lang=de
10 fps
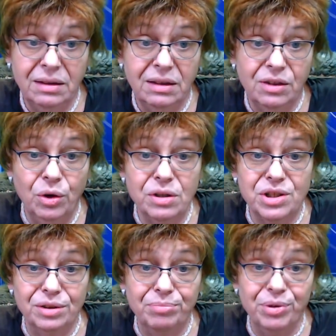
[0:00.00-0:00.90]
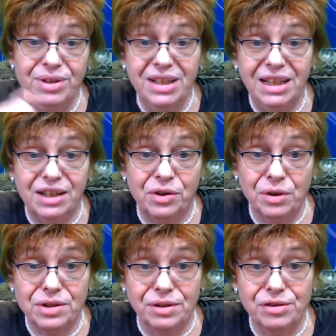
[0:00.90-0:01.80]
Kurz und bündig,
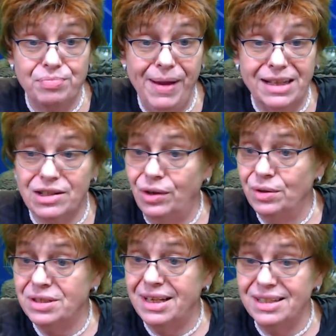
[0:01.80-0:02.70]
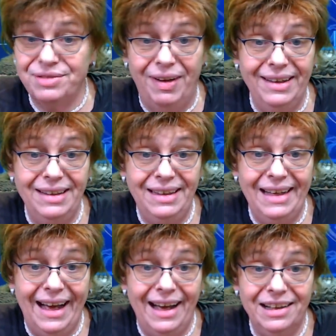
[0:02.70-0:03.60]
kurz und schmerzlos. Das waren die
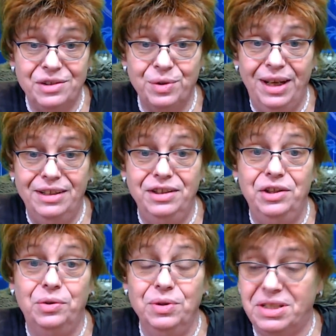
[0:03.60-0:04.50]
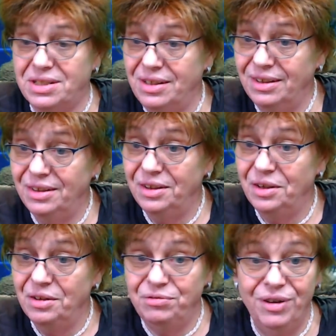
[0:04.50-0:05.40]
aktuellen News
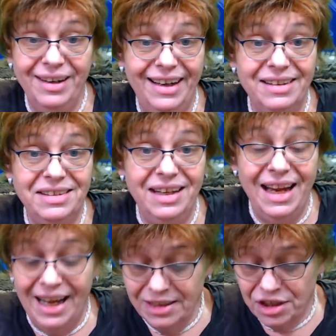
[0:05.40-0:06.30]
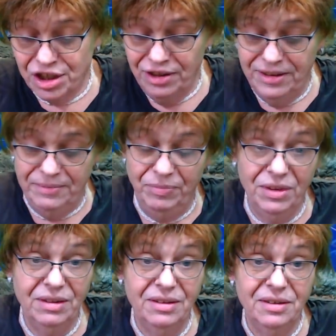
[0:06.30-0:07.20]
von der Dianche.
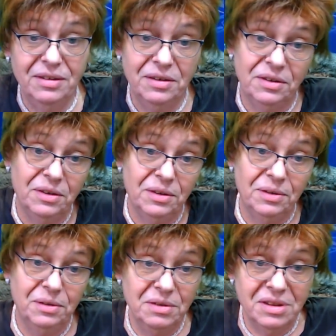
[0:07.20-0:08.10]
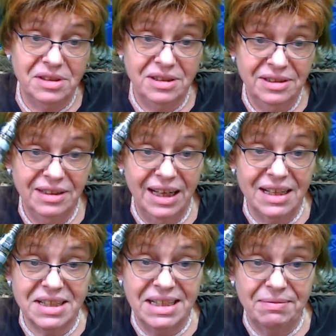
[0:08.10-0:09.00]
Und
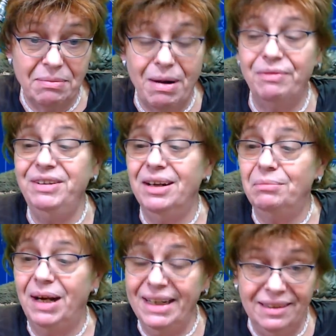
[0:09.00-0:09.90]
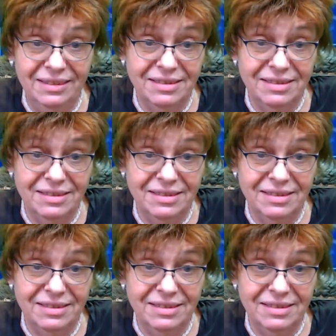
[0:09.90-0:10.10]
jetzt nehmen wir mal wieder mein